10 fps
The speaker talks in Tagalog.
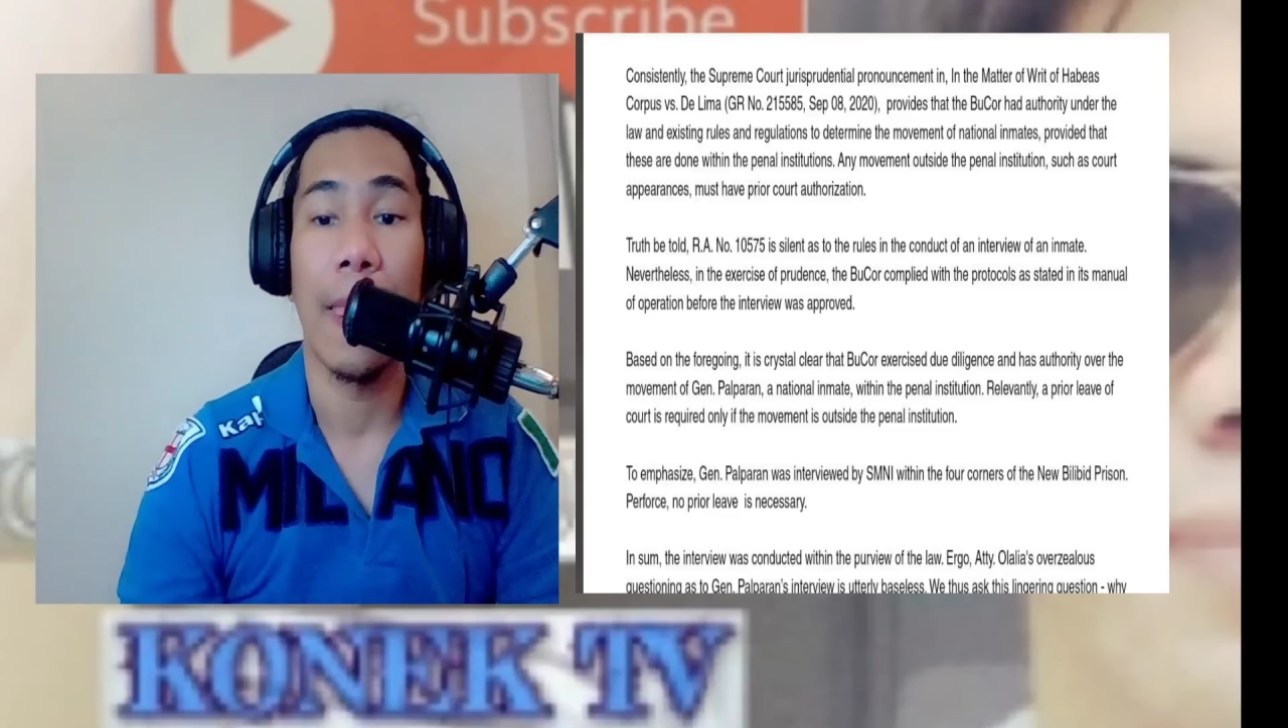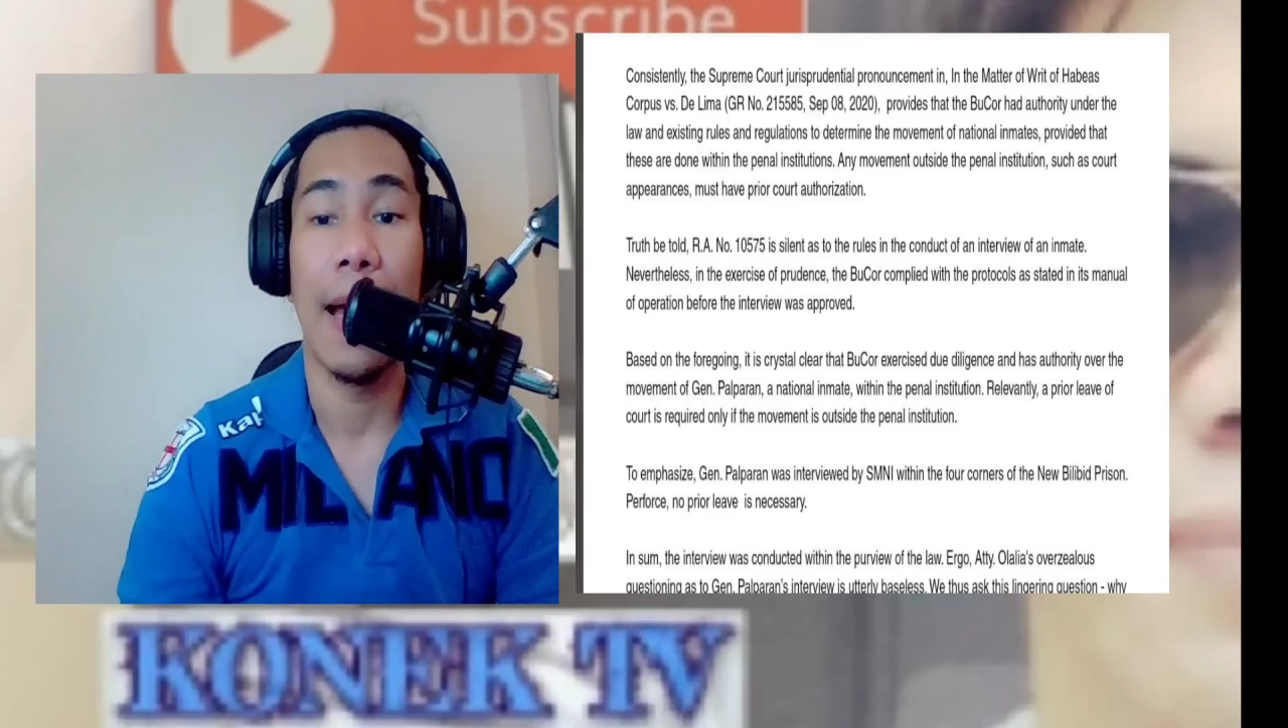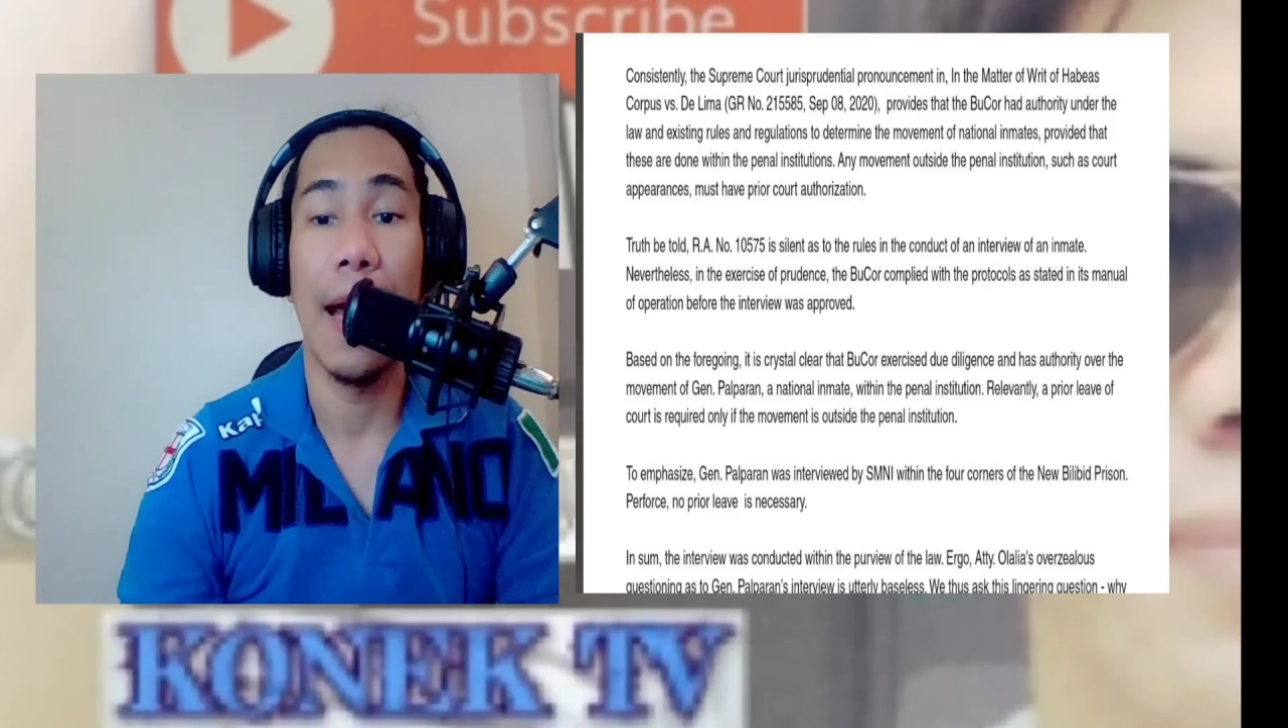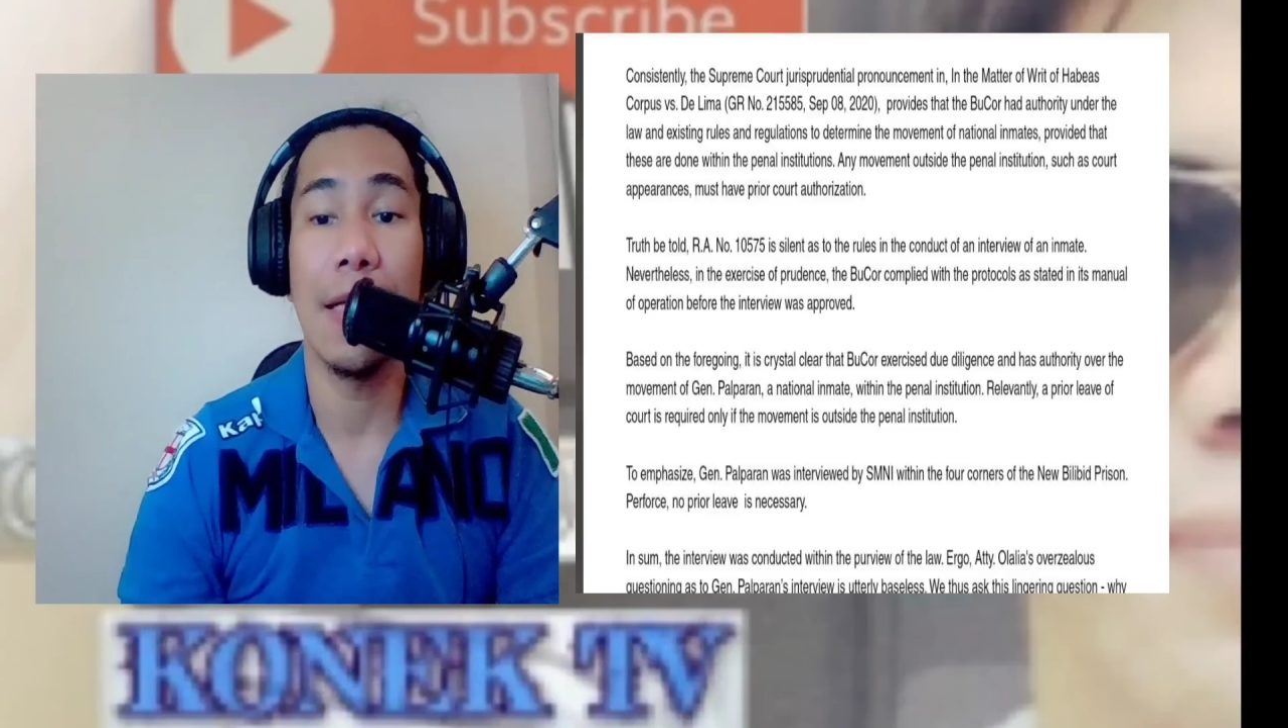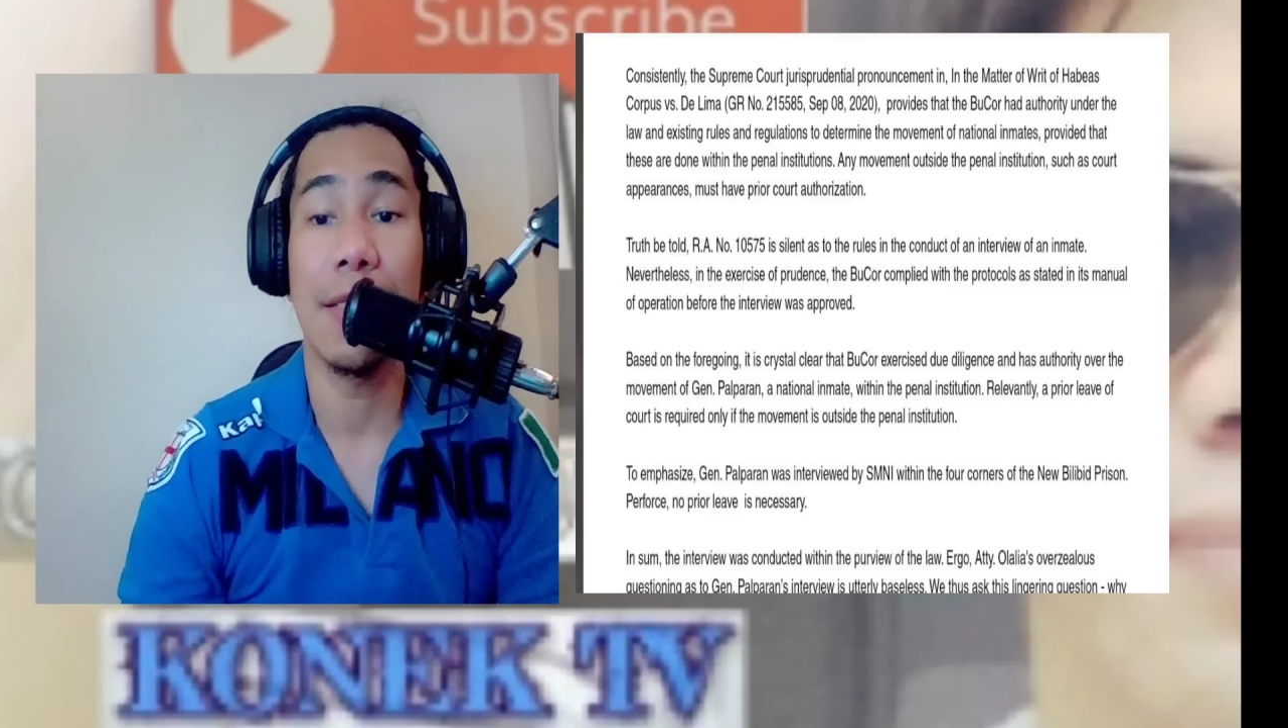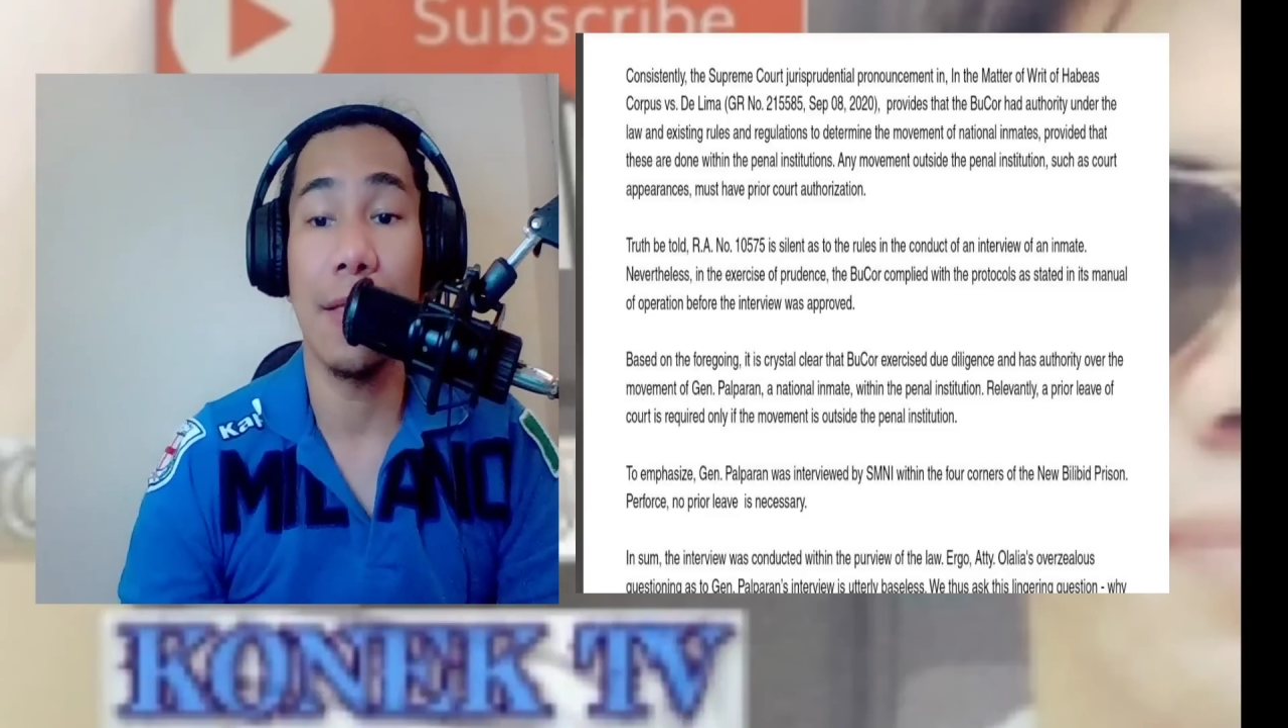as